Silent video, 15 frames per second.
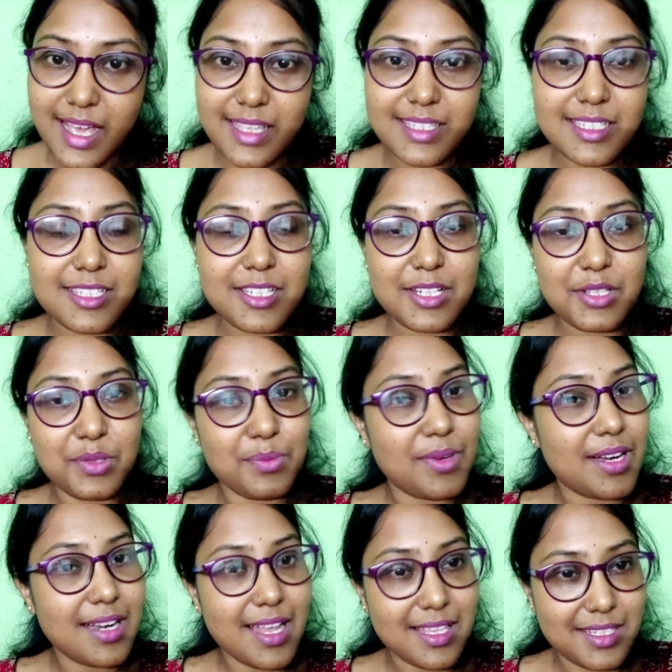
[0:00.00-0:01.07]
আছে সেটা
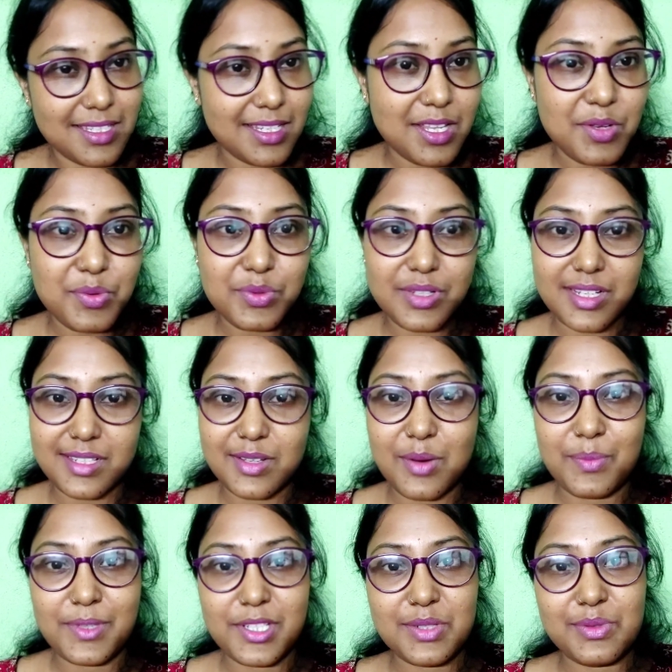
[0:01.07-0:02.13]
তোমরা না জেনেই হুটহাট
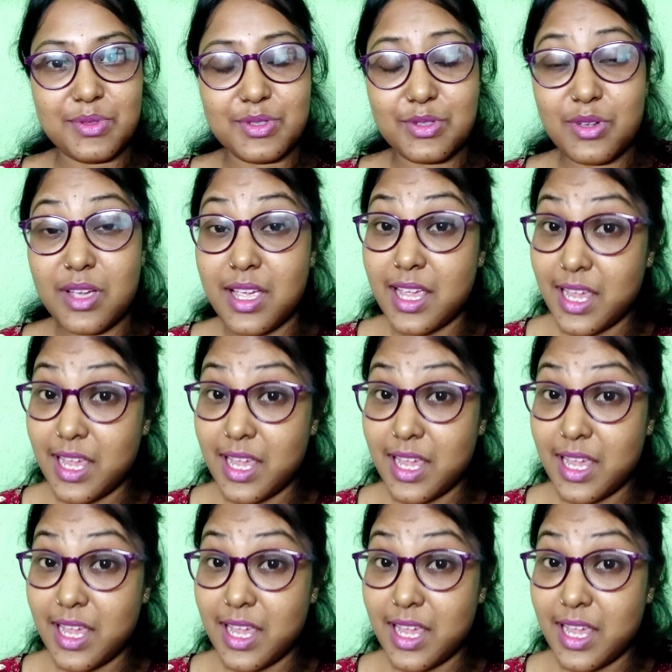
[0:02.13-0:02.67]
কমেন্ট করছো